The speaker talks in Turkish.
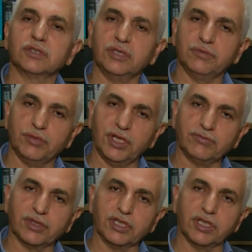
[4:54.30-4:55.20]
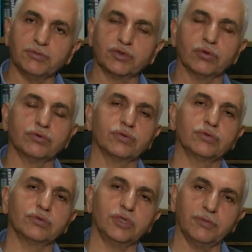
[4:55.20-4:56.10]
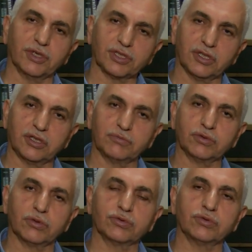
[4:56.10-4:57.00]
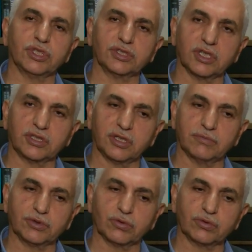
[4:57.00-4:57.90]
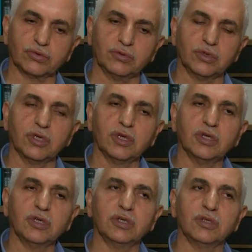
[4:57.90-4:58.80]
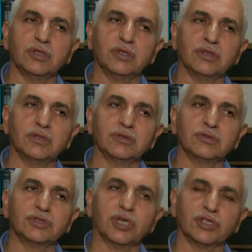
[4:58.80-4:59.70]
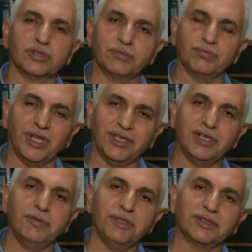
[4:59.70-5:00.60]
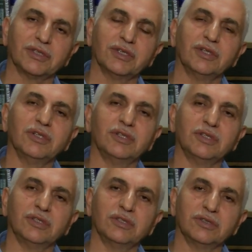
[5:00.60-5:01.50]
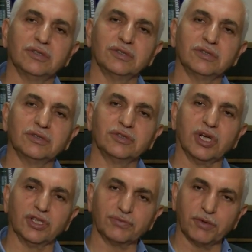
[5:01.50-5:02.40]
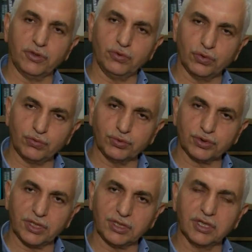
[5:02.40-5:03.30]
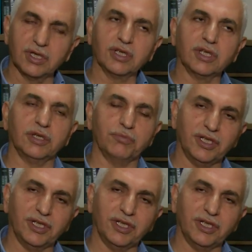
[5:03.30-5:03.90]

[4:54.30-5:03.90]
ki milletvekillerimiz olsun, il başkanlarımız olsun, teşkilatlarımız olsun e, çalış, belirli bir çalışmayı yürütmüşler. Yani